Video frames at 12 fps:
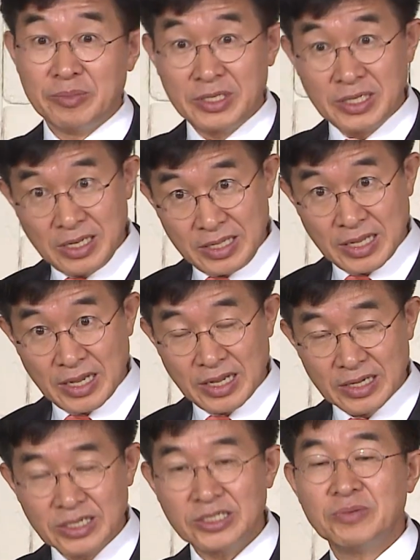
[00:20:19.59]
진리다.
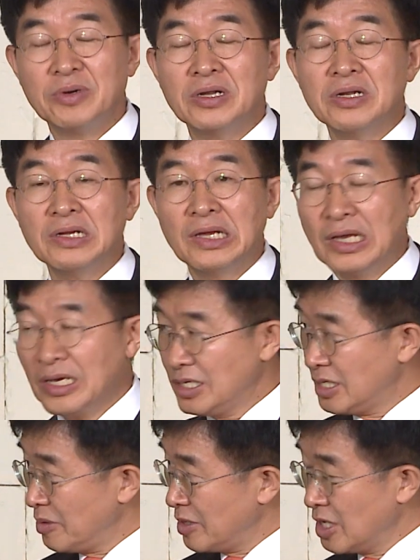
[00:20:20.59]
그 점을
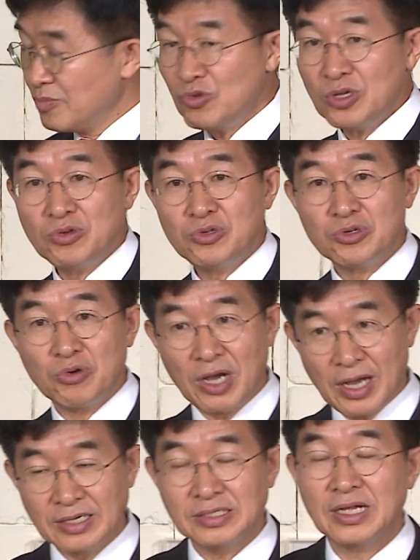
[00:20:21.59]
여러분 염두에 두시고
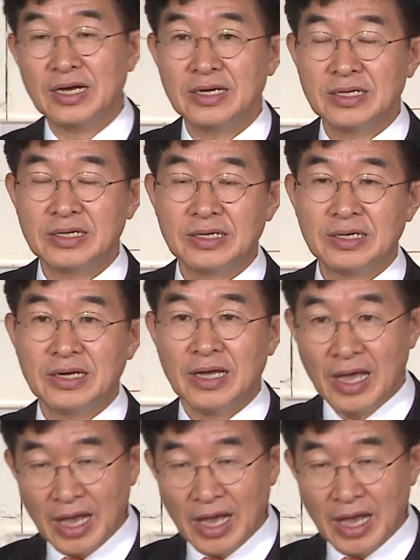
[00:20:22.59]
항상 이렇게